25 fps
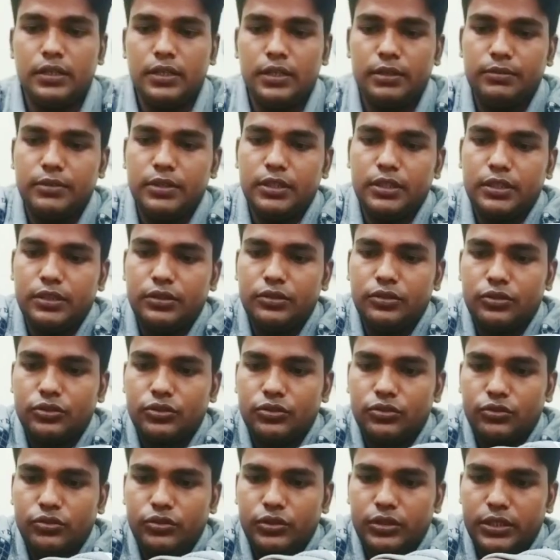अब देखिए
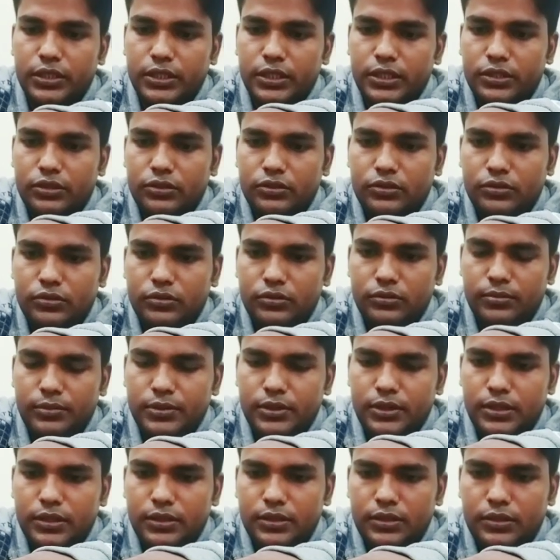दोस्तों इसको
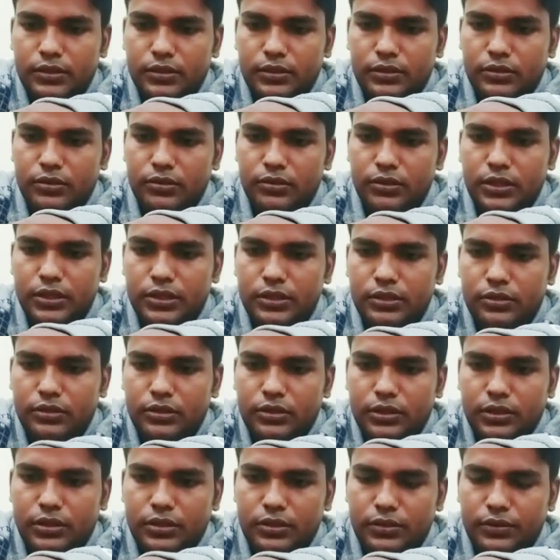भी थोड़ा सा
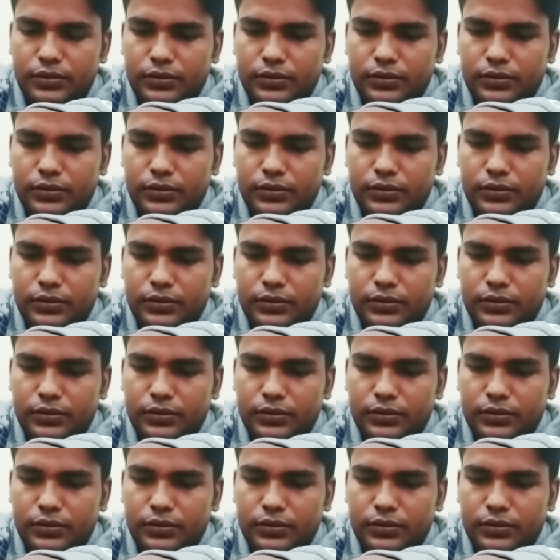और